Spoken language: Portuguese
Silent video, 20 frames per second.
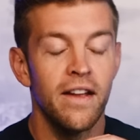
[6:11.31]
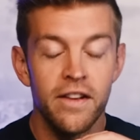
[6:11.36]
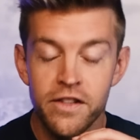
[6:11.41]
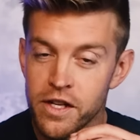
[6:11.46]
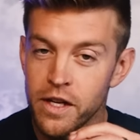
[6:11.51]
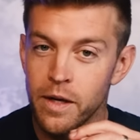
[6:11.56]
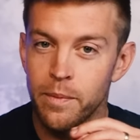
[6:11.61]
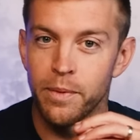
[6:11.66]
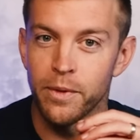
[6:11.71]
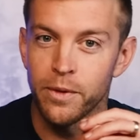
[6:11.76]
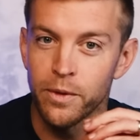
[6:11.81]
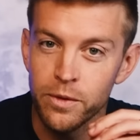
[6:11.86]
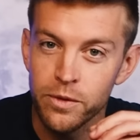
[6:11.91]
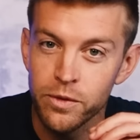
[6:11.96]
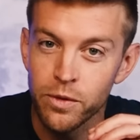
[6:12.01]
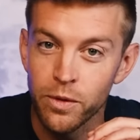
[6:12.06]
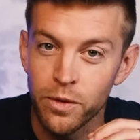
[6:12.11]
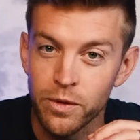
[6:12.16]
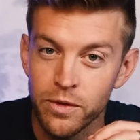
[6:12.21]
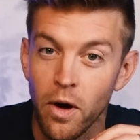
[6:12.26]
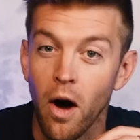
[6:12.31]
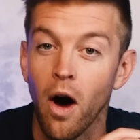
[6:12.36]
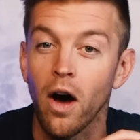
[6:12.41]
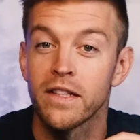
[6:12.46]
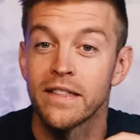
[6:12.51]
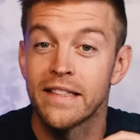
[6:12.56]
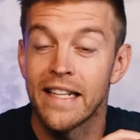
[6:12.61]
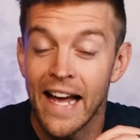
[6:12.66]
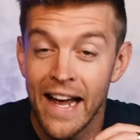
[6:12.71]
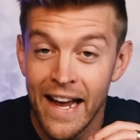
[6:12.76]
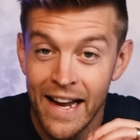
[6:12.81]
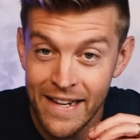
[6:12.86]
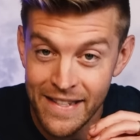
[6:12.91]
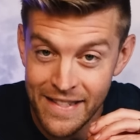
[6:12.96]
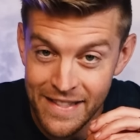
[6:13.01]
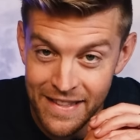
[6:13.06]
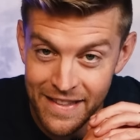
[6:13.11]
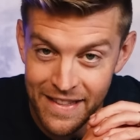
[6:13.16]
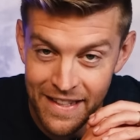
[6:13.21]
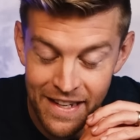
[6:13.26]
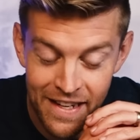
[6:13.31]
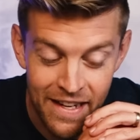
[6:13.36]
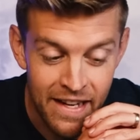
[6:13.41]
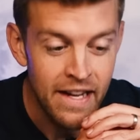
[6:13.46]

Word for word: típico do Nordeste.